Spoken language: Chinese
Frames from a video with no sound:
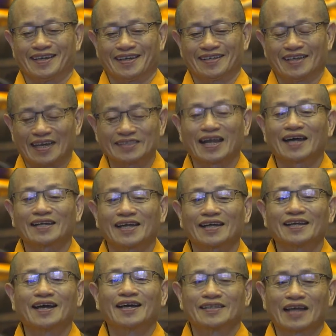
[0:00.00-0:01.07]
那当然，
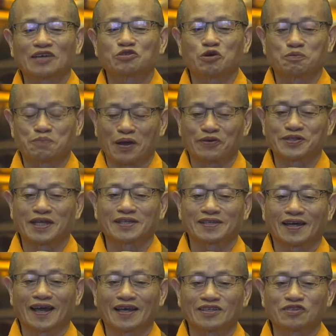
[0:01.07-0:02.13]
他若表现
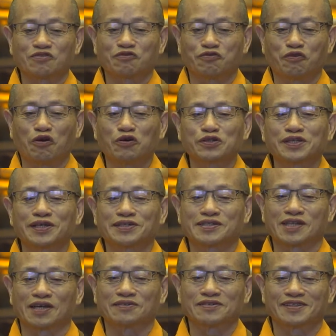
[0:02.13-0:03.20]
的还是佛的
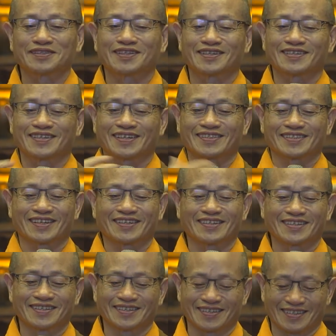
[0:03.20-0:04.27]
成的
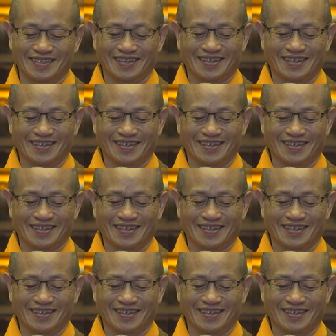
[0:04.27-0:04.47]
的